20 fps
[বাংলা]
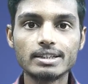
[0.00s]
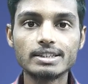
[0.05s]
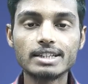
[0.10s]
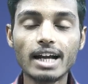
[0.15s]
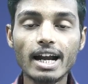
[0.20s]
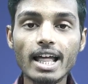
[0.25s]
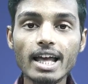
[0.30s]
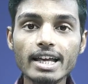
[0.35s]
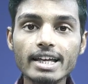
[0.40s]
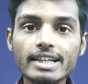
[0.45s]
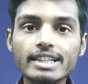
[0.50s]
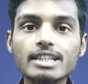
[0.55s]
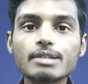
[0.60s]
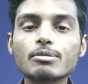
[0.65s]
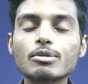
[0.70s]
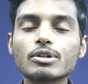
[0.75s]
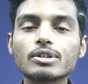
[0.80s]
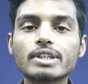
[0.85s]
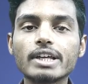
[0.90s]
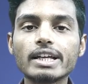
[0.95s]
যারা
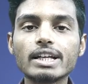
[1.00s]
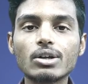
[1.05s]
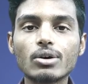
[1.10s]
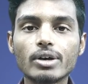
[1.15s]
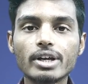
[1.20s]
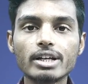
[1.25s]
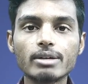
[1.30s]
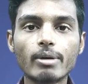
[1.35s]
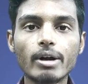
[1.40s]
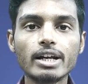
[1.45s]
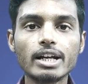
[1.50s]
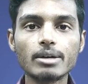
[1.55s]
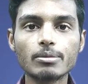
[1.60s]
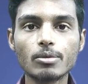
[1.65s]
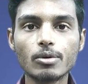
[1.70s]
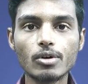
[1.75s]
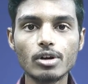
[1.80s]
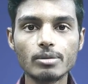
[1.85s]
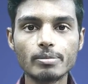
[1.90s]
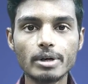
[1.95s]
ইতিমধ্যেই লক্ষ্মীর ভান্ডার
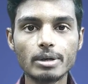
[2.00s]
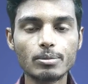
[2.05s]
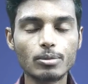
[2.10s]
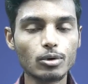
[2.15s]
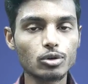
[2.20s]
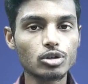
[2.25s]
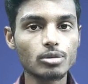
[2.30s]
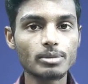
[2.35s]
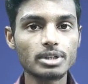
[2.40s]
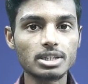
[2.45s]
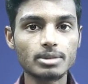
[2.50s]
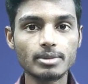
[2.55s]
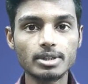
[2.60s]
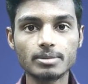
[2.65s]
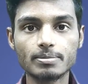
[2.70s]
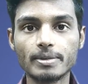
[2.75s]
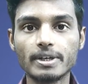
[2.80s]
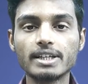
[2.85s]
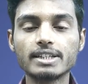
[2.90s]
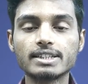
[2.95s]
প্রকল্পের প্রথম এস
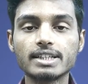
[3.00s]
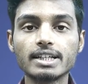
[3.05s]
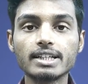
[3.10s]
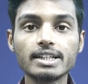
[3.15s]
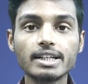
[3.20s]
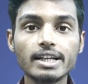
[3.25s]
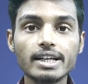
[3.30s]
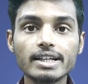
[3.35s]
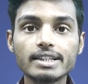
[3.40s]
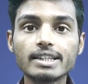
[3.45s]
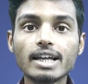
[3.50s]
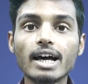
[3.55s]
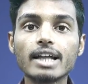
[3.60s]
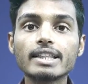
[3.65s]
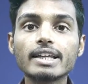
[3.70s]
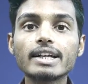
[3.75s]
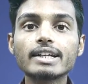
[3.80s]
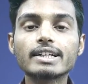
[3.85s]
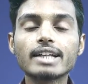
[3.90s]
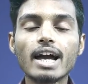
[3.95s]
পেয়েছেন
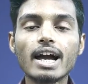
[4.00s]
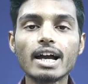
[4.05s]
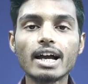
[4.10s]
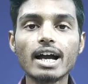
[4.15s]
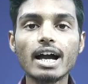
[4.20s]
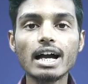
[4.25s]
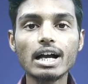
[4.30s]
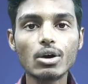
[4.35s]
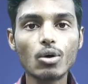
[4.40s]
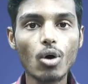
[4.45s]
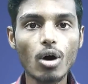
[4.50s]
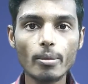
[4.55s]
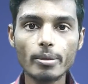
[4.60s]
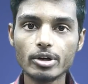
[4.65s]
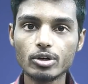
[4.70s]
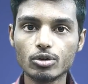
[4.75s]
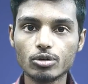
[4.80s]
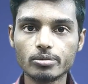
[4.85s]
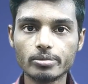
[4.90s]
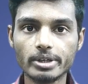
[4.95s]
তাদের টাকা কবে
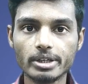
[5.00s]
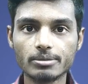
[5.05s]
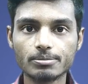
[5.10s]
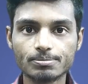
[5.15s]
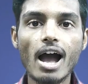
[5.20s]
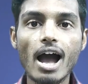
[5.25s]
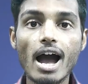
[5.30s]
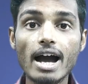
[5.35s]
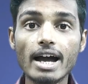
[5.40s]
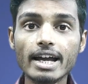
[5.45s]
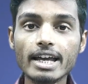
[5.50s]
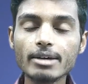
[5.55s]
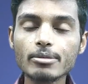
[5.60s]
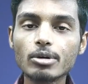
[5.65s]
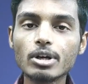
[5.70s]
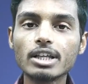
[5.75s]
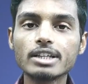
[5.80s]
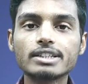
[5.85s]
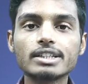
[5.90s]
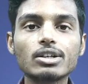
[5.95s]
ঢুকবে আগেই
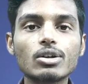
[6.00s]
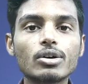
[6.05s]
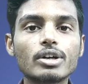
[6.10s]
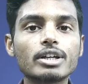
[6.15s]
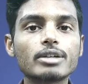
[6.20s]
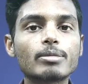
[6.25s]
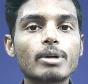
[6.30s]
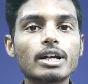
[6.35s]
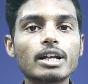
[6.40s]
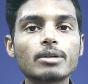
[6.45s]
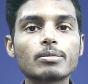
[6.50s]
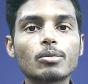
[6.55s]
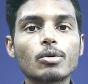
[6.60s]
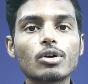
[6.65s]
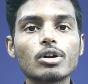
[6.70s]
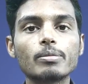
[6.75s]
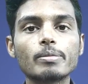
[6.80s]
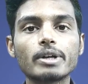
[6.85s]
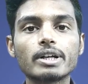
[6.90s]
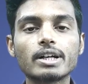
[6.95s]
বলেছি লক্ষ্মীর ভান্ডার
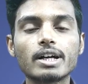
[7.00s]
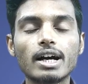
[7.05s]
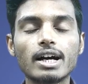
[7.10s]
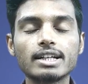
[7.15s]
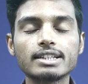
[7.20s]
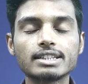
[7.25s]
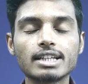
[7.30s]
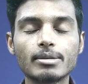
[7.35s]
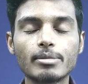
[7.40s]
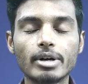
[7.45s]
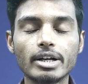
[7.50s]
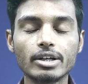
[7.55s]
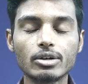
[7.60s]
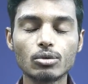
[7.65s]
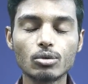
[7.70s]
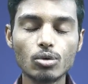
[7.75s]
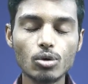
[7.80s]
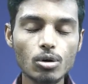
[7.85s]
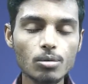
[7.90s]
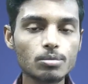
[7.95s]
প্রকল্পের কাজ এবারে
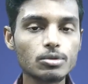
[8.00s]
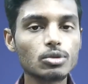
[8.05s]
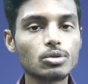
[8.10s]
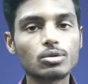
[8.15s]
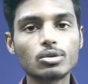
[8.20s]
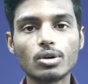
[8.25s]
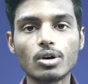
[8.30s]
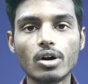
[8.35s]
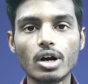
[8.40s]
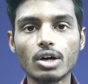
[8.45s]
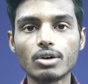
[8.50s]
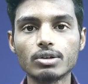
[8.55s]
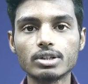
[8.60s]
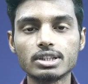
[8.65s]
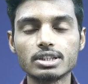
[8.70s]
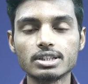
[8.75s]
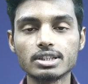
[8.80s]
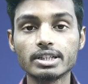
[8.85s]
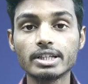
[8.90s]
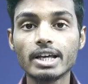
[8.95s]
খুব দ্রুত করা
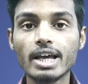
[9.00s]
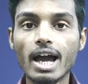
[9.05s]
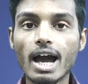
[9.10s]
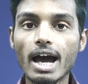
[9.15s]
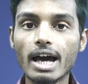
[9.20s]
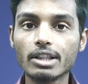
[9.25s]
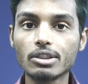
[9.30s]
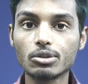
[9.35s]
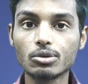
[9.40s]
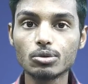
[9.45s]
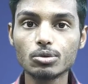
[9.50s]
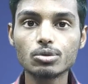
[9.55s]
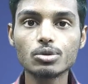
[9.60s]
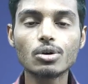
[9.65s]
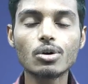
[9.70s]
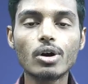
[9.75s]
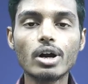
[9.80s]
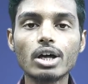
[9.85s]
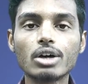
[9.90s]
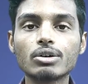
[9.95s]
হচ্ছে আর দ্রুত
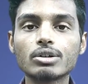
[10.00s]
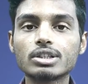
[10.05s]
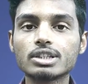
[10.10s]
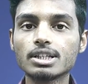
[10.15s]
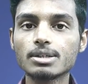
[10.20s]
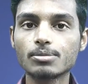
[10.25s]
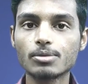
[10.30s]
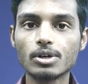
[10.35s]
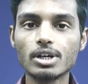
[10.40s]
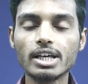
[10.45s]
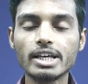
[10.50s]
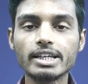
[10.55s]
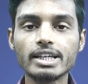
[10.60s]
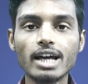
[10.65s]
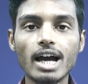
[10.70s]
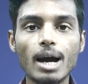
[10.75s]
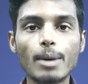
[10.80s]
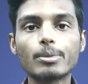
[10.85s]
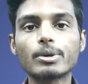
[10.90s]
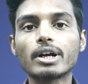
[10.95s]
করা হচ্ছে বলেই
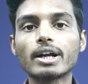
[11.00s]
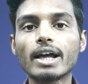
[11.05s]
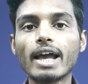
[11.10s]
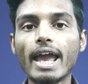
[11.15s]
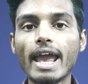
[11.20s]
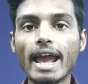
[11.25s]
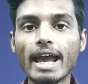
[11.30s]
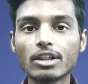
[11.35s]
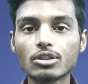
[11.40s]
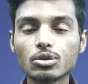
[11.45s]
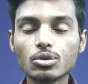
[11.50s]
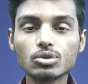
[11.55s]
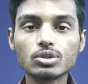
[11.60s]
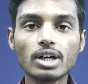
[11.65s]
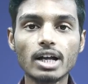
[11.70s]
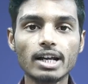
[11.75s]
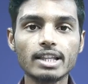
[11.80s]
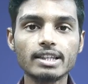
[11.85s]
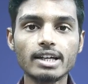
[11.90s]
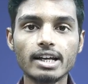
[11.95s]
আপনারা এত
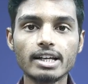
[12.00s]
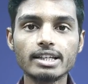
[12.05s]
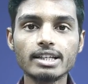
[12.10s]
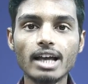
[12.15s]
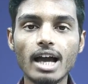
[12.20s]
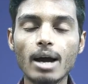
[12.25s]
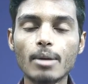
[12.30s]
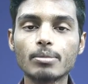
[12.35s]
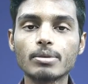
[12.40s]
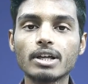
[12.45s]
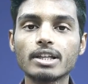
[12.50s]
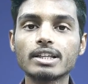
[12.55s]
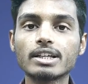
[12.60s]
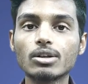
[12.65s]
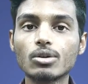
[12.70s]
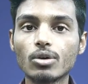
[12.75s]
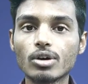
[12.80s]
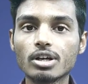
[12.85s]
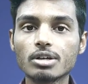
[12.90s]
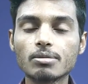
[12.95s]
তাড়াতাড়ি আপনাদের
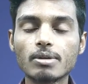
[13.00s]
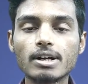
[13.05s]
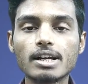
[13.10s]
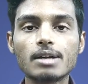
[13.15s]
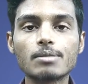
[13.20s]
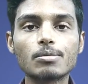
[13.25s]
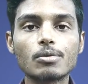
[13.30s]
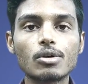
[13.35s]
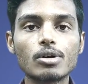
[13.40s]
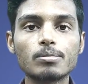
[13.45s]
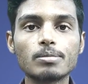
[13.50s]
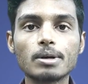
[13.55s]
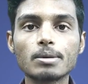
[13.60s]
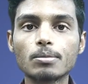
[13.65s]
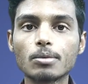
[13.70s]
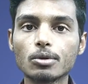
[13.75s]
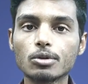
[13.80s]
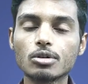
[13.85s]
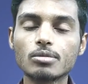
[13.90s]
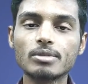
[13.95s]
লক্ষ্মীর ভান্ডার প্রকল্পের
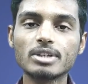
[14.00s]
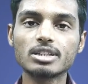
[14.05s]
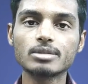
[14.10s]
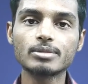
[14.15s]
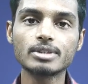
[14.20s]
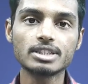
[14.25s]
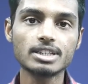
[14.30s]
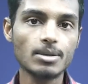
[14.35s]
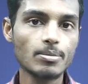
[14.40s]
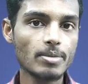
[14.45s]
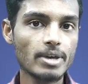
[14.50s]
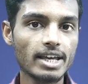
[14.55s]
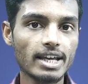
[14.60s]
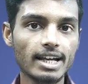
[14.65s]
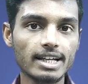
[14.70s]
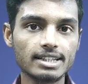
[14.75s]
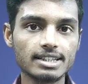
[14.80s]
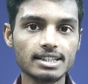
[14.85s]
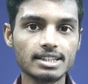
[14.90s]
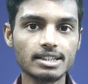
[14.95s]
প্রথম এস পেয়ে
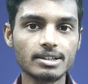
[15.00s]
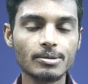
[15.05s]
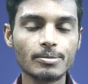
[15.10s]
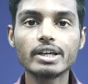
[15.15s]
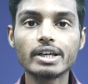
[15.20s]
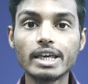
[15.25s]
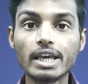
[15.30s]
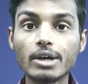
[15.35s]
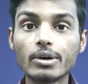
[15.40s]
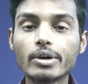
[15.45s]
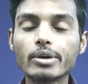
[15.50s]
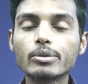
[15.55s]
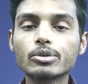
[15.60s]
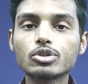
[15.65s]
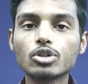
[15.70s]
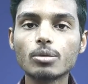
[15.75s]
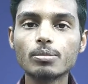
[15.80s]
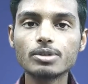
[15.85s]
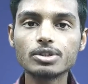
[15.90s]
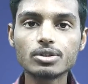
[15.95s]
গেছেন কেউ কেউ
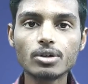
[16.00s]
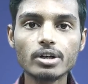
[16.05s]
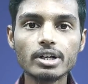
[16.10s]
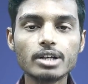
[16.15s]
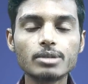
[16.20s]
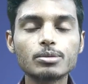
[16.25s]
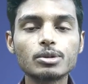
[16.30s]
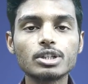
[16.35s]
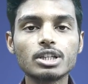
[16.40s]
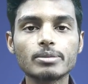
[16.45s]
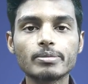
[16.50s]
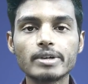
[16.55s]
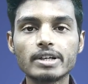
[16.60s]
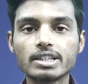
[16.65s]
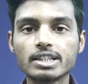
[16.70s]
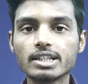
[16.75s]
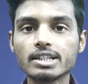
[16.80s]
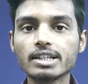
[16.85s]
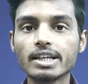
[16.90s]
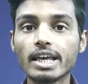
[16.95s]
চব্বিশ ঘন্টার মধ্যে
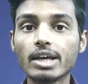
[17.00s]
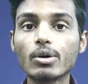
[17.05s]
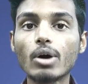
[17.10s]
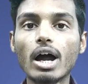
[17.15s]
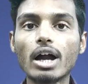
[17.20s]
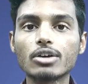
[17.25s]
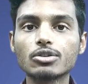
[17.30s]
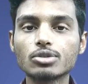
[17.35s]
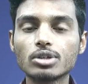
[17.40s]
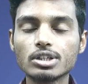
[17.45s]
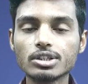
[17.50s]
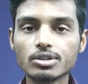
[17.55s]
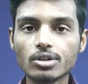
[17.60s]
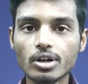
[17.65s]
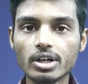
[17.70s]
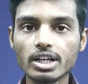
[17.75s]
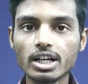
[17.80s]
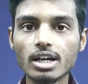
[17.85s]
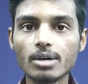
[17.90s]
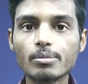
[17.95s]
পেয়েছেন কেউ আটচল্লিশ
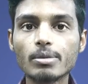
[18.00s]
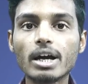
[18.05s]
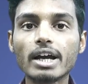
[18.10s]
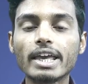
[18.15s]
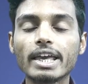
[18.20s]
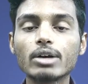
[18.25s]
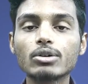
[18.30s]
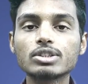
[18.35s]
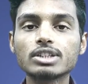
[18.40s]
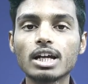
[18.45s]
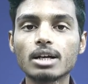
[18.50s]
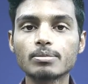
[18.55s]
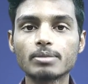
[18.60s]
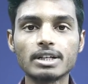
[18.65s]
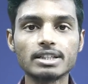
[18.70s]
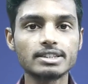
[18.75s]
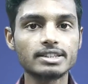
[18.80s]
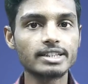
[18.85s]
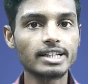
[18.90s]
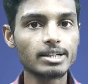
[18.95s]
ঘন্টা বা কেউ চার
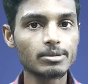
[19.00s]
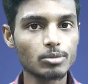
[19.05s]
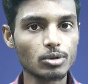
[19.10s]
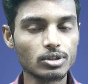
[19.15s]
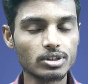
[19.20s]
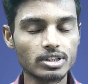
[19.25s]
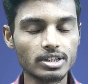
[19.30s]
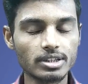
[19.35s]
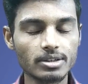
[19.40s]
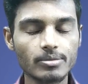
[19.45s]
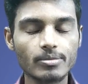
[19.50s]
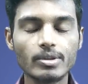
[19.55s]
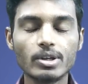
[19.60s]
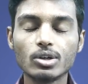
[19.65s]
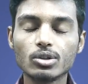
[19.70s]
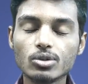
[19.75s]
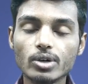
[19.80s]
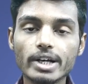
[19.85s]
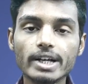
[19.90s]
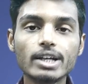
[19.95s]
পাঁচ দিনের মধ্যে
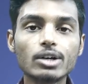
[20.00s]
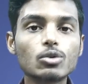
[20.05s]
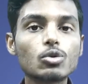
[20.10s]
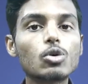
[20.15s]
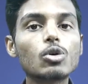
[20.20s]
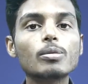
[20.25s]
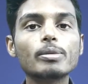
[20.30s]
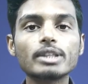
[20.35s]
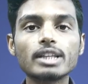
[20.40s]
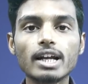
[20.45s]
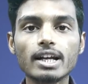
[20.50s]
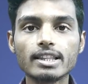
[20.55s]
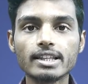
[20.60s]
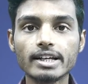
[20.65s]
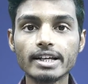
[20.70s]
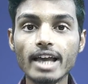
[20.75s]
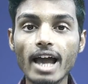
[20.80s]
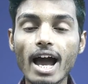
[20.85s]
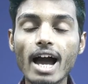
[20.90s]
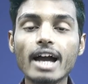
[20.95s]
তো এটা খুবই
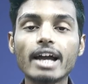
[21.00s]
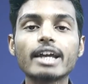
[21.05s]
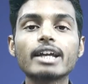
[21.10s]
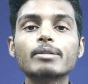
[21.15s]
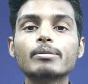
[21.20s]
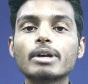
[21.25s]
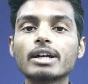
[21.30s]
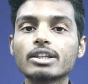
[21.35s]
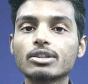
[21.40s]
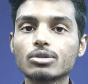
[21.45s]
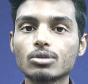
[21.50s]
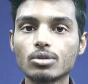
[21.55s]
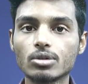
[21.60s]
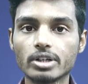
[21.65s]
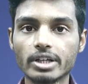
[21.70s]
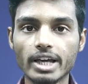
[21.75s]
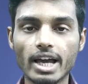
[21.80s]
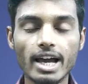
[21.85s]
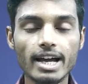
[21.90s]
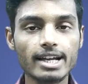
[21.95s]
তাড়াতাড়ি আগের বারের
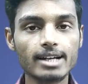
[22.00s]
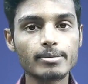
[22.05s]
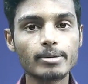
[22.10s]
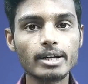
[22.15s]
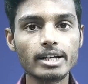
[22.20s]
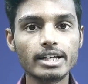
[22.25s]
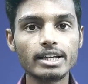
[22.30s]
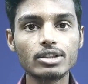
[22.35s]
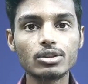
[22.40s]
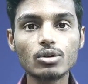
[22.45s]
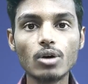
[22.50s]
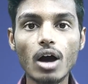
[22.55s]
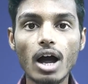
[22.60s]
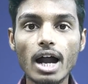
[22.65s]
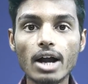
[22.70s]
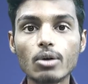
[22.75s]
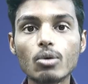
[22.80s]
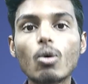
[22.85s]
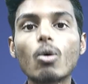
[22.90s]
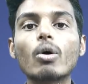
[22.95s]
তুলনায় আগের বারে কিন্তু
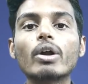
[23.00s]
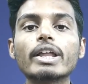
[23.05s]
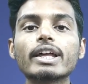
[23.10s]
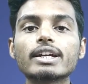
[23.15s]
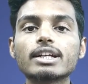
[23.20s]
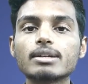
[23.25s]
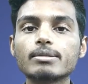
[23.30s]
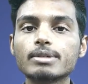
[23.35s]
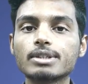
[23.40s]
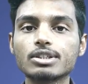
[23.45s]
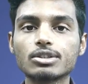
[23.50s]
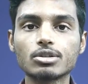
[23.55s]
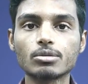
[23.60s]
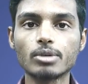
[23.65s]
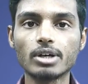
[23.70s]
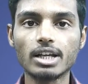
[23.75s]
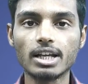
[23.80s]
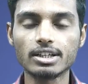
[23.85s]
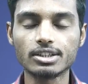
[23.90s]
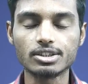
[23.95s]
আরও অনেকটা বেশি
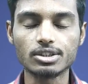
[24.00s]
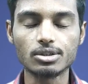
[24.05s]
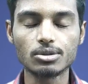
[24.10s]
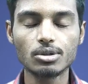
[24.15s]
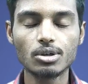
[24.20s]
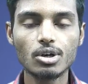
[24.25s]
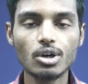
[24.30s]
সময় লাগছিল